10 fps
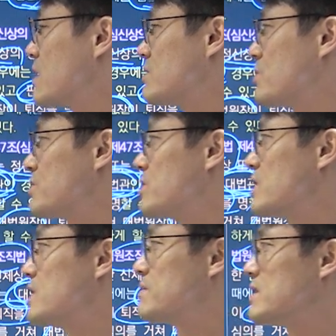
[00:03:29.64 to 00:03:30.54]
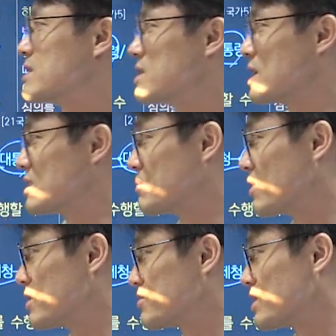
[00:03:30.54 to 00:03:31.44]
대통령이 파, 퇴직을
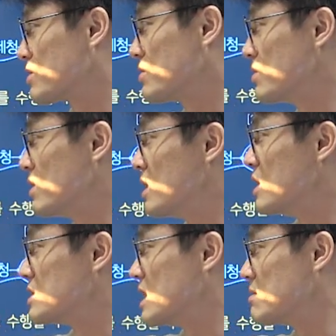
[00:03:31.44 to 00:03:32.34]
명할 수 있고 자,